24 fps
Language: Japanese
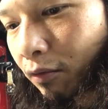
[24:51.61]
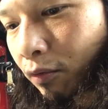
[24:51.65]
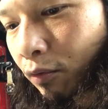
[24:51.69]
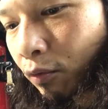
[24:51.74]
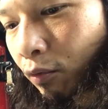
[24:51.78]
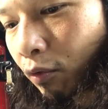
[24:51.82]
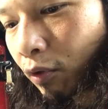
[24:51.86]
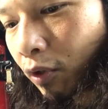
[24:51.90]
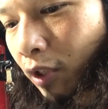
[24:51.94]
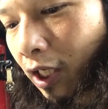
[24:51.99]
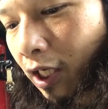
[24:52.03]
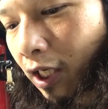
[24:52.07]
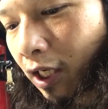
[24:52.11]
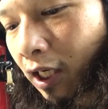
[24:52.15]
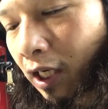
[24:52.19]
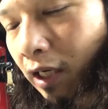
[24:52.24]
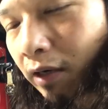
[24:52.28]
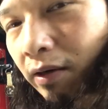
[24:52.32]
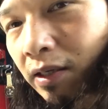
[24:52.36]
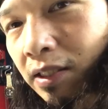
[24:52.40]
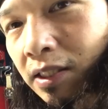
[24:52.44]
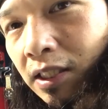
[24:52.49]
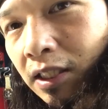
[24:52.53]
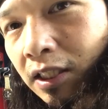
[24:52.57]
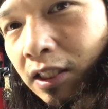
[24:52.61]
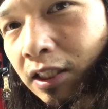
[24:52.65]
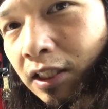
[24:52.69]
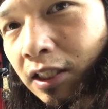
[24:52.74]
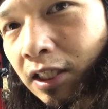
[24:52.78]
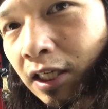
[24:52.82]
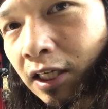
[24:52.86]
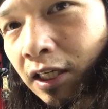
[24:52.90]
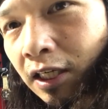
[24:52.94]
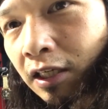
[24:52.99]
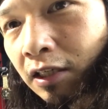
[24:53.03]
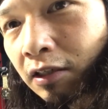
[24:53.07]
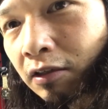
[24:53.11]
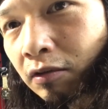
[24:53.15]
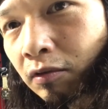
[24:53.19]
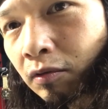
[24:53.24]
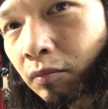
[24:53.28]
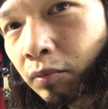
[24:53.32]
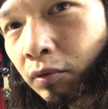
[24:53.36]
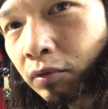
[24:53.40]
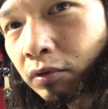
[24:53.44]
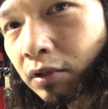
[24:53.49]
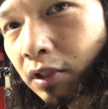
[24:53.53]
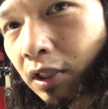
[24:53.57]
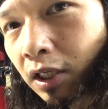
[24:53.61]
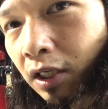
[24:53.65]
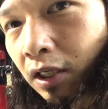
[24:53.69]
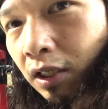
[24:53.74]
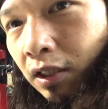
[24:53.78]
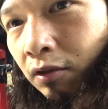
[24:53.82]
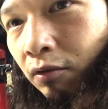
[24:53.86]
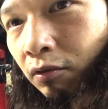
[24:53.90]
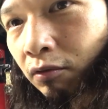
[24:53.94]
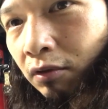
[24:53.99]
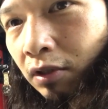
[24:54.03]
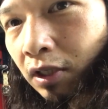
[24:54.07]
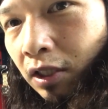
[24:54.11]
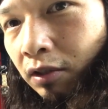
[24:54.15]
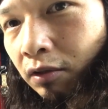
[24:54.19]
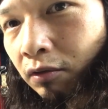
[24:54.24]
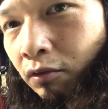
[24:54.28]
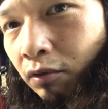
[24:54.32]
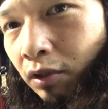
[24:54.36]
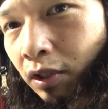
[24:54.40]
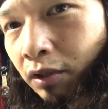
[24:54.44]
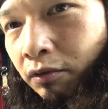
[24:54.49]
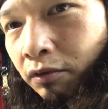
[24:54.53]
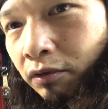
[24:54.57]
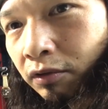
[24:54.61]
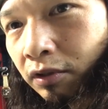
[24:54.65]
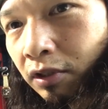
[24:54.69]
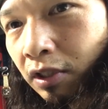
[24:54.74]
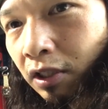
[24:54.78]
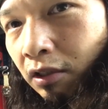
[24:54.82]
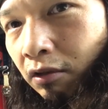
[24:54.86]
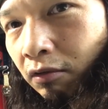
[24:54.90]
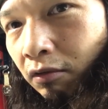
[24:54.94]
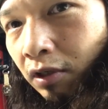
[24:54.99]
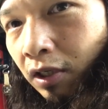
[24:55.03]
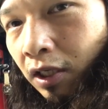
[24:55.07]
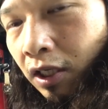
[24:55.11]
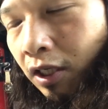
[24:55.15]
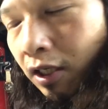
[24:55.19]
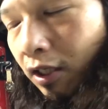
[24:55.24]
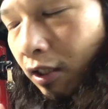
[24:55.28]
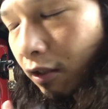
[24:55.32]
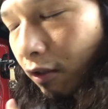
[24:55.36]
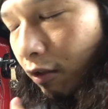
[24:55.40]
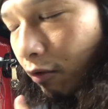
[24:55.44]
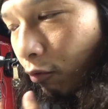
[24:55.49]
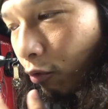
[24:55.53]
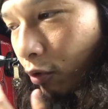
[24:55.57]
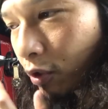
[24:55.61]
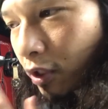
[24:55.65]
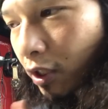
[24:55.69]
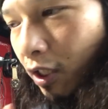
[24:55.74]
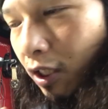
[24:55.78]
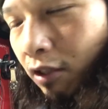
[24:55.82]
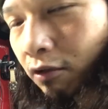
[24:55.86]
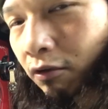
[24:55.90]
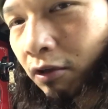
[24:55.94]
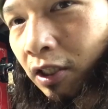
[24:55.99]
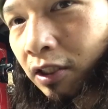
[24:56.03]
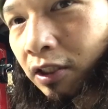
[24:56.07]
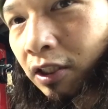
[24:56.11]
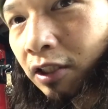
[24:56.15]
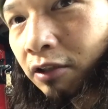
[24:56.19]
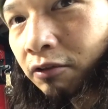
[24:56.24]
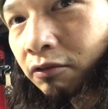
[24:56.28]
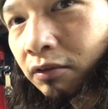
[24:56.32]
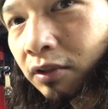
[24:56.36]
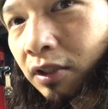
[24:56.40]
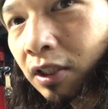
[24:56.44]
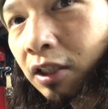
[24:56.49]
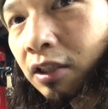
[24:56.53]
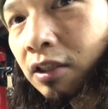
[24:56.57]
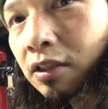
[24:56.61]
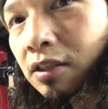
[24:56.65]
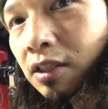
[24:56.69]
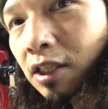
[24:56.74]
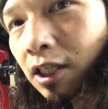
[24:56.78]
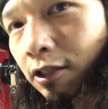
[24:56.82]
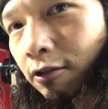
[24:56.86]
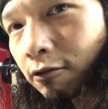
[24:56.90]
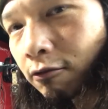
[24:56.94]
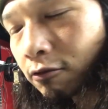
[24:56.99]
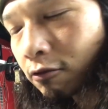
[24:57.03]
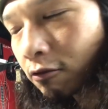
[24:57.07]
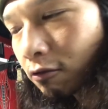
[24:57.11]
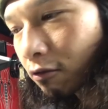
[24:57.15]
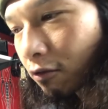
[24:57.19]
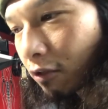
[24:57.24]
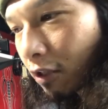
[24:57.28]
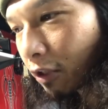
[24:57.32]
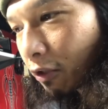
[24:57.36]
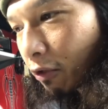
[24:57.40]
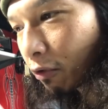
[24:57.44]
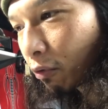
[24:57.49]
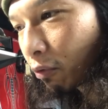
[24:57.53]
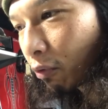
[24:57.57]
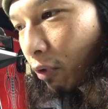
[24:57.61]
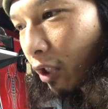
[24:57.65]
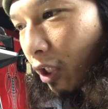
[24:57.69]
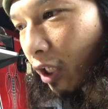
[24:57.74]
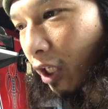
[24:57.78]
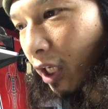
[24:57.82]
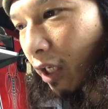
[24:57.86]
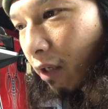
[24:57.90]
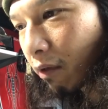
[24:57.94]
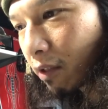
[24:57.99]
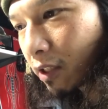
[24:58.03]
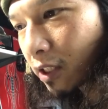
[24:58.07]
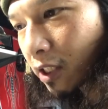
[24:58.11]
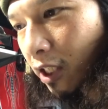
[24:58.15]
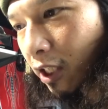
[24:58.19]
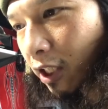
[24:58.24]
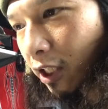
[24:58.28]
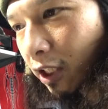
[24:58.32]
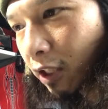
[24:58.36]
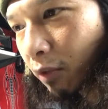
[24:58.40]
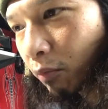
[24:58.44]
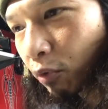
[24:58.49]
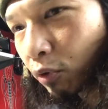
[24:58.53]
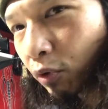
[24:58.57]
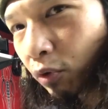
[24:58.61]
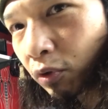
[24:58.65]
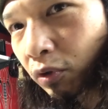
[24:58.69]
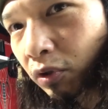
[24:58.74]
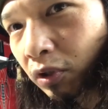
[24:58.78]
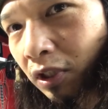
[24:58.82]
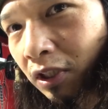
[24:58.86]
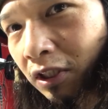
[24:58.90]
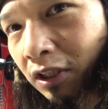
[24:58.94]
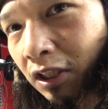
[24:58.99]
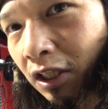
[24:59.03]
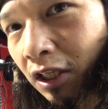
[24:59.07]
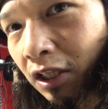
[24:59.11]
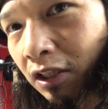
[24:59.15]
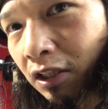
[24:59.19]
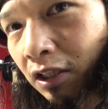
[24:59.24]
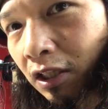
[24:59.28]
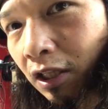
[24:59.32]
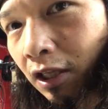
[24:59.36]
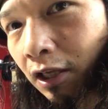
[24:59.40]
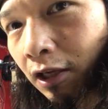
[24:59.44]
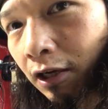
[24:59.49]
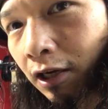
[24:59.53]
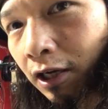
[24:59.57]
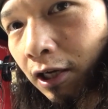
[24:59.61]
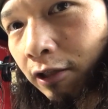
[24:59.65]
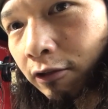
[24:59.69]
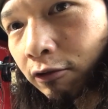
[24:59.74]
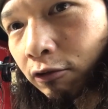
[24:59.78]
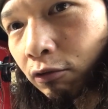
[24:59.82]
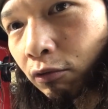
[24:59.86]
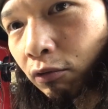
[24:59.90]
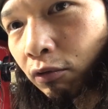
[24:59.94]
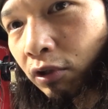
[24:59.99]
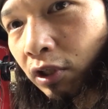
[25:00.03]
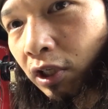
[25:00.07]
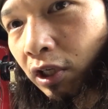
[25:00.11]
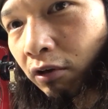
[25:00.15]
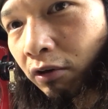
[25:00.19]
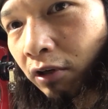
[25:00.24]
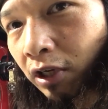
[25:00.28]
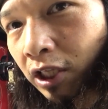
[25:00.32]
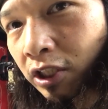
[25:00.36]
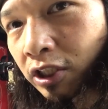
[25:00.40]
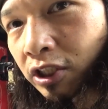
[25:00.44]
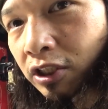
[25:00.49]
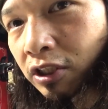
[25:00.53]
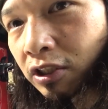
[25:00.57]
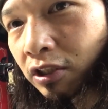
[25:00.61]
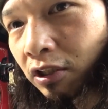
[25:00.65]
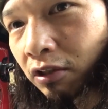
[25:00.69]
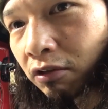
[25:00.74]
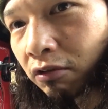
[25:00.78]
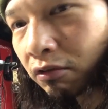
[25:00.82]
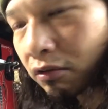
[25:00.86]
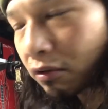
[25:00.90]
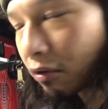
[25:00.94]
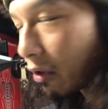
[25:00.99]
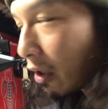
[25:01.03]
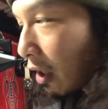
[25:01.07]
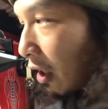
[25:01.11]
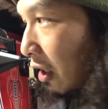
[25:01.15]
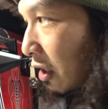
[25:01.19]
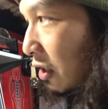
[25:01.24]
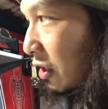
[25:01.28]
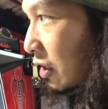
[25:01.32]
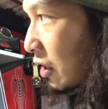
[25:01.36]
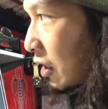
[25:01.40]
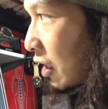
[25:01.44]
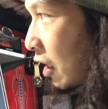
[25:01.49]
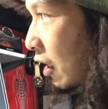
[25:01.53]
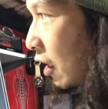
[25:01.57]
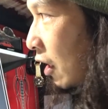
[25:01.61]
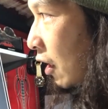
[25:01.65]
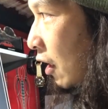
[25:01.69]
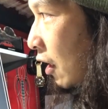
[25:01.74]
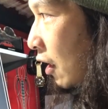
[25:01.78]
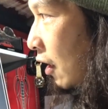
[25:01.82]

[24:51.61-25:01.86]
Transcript: どうやら川崎らへんを、僕がこれ売ったのは大阪の方に売ったんですけど、その後どうやら川崎に戻ってきていて関東圏を走ってるっていう話で、